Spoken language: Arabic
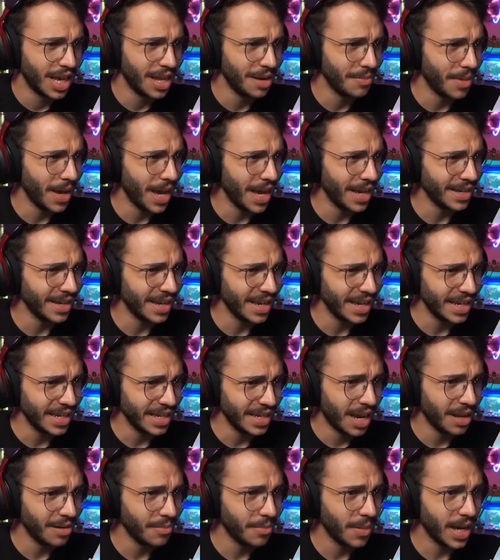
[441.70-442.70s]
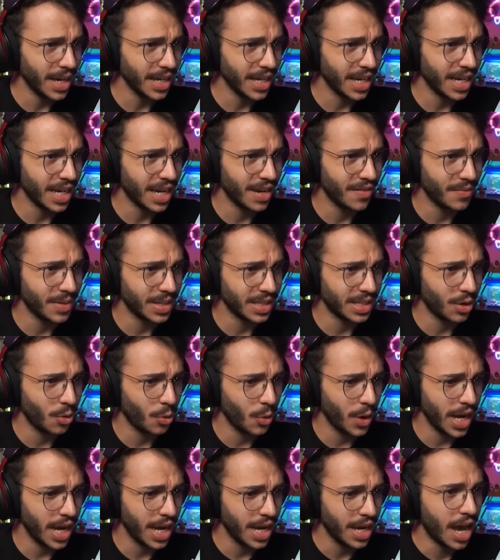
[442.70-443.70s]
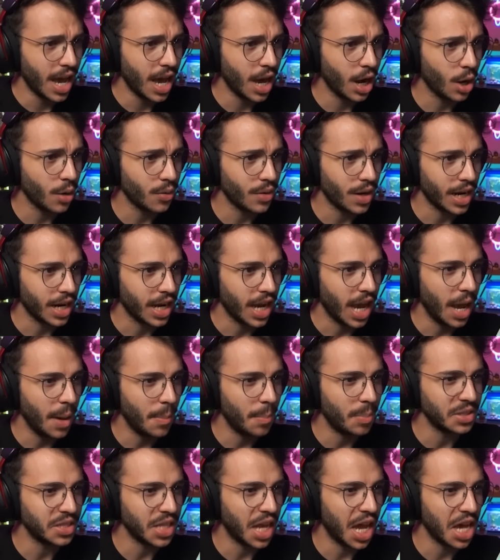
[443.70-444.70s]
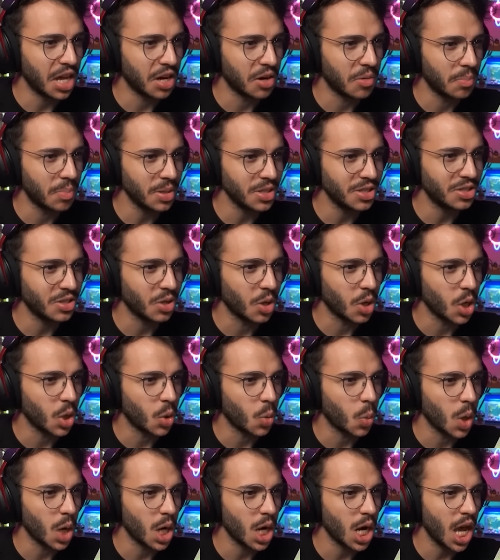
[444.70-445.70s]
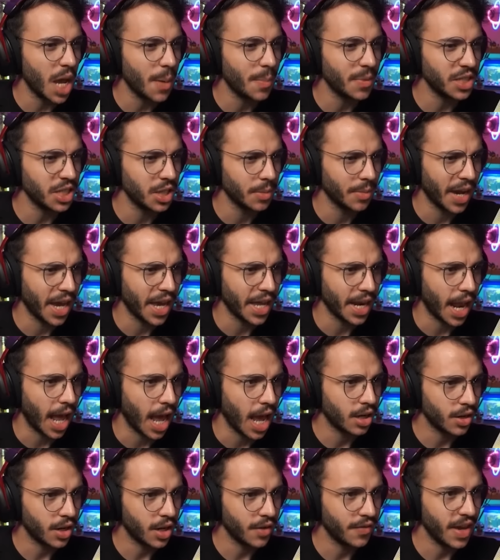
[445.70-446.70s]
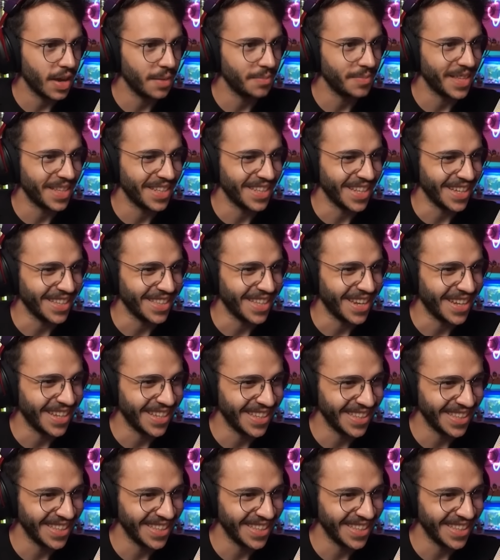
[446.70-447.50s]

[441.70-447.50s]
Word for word: الباقي الباقي كيف بسويه؟ اخذ لك حبه ايرون بس تقول لك والله ما تشم غيرها اوكي في حبتين تحتنا